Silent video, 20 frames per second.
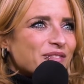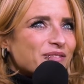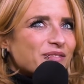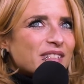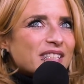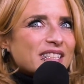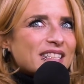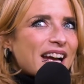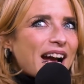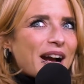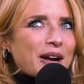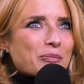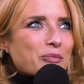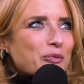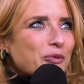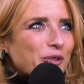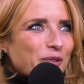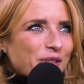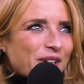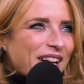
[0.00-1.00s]
wie ein
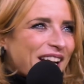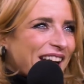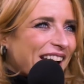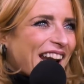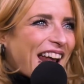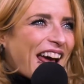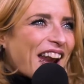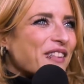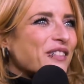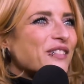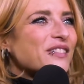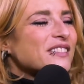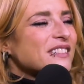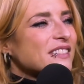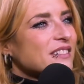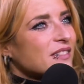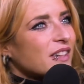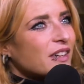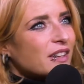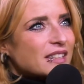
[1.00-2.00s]
Tagebuch oder keine Ahnung.
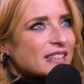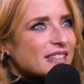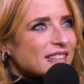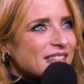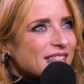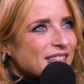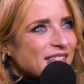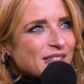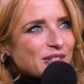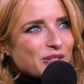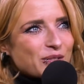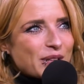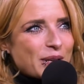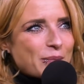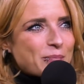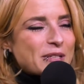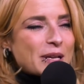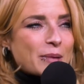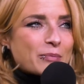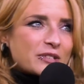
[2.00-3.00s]
Na, ne? das sind so
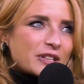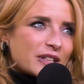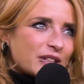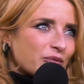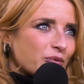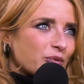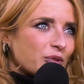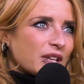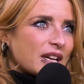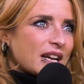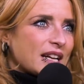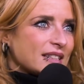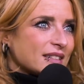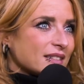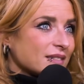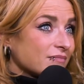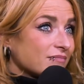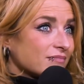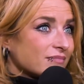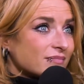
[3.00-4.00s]
Lebensabschnitte, wo ich
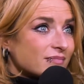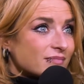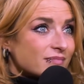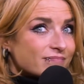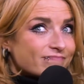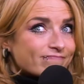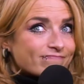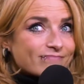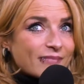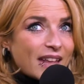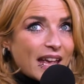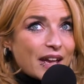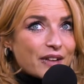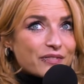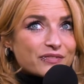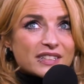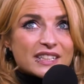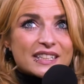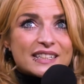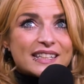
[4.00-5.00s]
halt
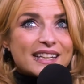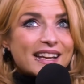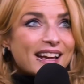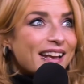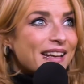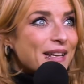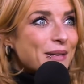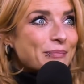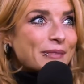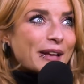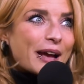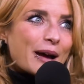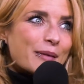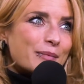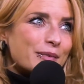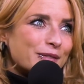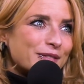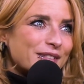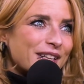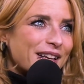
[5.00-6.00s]
heftige Dinge erlebt
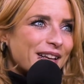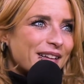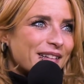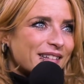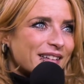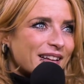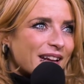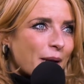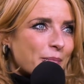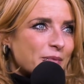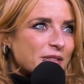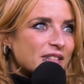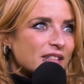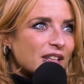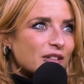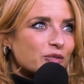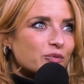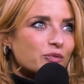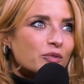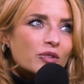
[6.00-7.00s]
habe und dann gab es ein
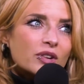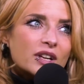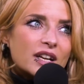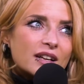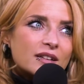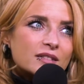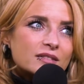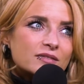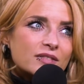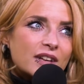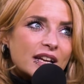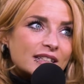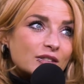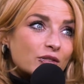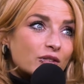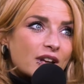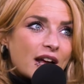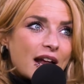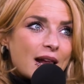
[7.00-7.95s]
Tattoo oder vielleicht auch ein